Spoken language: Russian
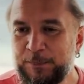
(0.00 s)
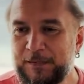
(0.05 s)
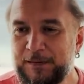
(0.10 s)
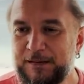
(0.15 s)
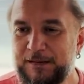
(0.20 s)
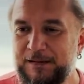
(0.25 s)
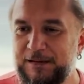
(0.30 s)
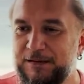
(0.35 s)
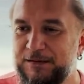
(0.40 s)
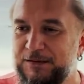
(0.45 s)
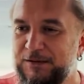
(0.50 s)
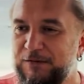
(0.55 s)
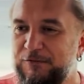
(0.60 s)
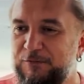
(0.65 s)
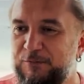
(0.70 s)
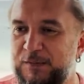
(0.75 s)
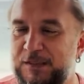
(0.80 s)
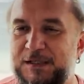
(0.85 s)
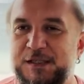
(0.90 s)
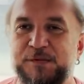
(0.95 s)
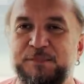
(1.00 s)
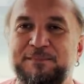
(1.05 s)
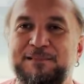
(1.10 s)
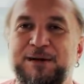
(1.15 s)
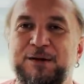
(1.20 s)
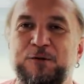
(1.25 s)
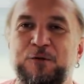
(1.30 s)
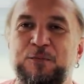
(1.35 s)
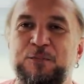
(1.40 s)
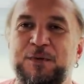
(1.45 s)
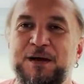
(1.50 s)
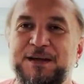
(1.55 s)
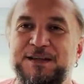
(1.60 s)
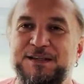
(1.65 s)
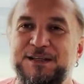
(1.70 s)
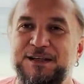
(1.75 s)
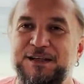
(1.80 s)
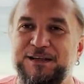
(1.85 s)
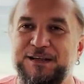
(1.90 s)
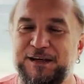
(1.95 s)
Э, это вместе с молоком
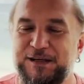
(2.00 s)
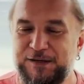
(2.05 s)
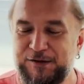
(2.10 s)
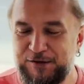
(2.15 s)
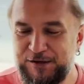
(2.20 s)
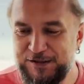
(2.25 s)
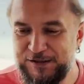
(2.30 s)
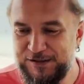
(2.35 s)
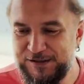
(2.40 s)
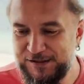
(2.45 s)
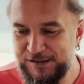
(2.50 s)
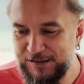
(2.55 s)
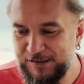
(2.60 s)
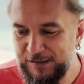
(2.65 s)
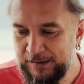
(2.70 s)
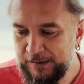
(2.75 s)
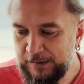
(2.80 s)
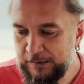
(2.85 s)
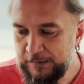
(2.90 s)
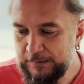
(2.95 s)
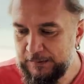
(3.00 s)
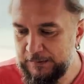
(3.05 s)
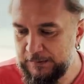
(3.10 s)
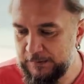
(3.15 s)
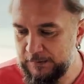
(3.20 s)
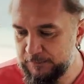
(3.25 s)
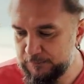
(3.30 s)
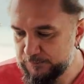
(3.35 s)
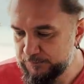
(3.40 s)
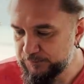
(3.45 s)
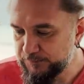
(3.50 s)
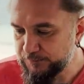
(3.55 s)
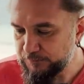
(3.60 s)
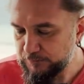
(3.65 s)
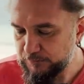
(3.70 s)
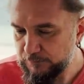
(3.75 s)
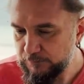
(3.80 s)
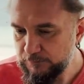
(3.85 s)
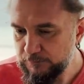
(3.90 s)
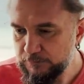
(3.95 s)
матери, как говорится. И,
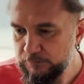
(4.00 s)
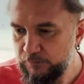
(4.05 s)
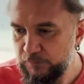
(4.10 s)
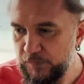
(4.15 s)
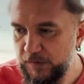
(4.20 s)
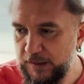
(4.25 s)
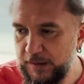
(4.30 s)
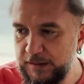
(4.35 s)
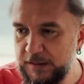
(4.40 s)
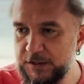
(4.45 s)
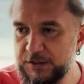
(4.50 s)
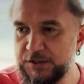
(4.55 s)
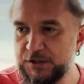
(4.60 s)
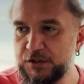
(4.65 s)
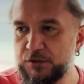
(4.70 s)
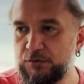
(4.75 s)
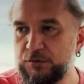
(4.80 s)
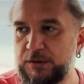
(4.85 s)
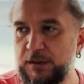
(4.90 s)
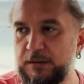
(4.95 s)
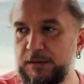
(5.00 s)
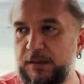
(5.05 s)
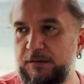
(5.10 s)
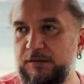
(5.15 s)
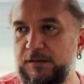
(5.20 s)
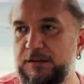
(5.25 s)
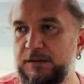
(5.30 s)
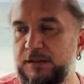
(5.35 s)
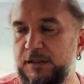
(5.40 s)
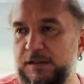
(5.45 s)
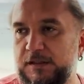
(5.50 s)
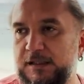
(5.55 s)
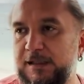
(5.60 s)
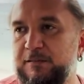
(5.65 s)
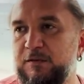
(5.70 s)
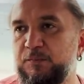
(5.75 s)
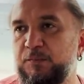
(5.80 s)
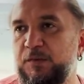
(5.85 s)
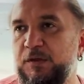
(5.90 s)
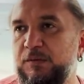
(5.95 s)
конечно же, он когда видит кристалл,
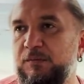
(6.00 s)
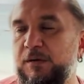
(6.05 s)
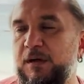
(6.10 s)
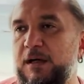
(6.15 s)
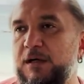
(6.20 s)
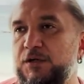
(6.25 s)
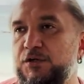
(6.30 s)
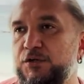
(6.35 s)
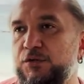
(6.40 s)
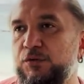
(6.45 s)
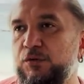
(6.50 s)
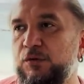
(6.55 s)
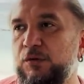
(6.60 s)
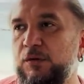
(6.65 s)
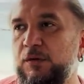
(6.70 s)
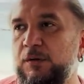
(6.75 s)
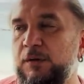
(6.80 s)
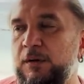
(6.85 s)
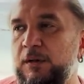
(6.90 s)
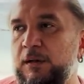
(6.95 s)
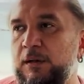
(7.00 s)
он понимает, что